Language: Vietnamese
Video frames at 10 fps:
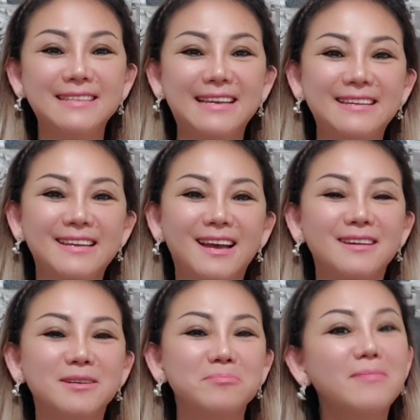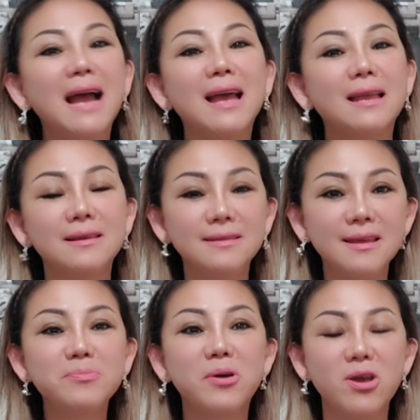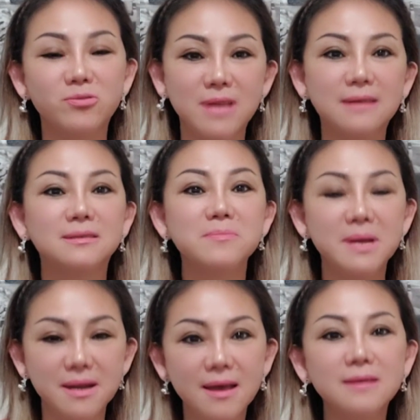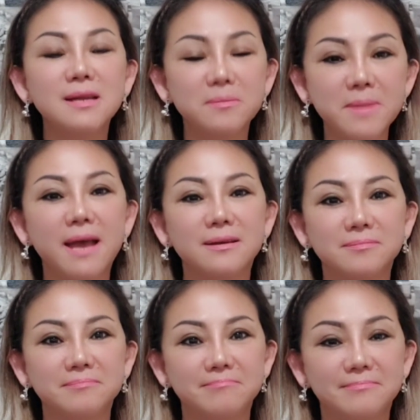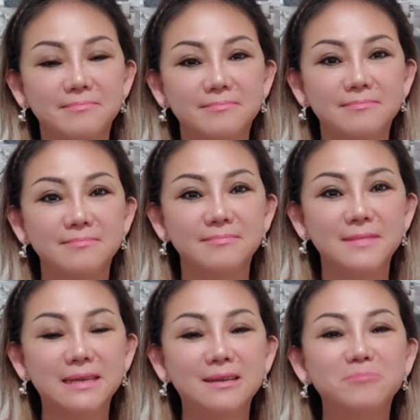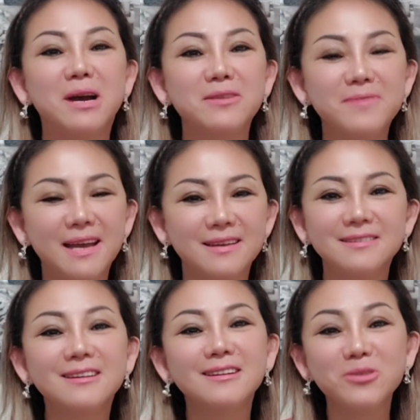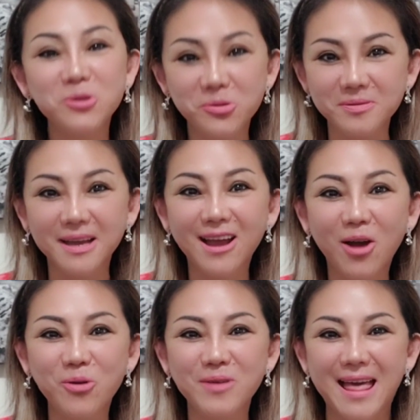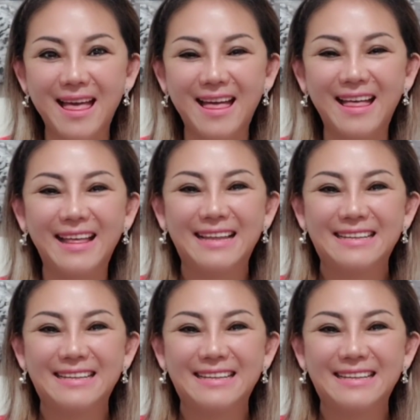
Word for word: thì ba ngày liên tiếp họ đều tặng cho mình hết các bạn. Bởi vậy đừng có dùng cái câu là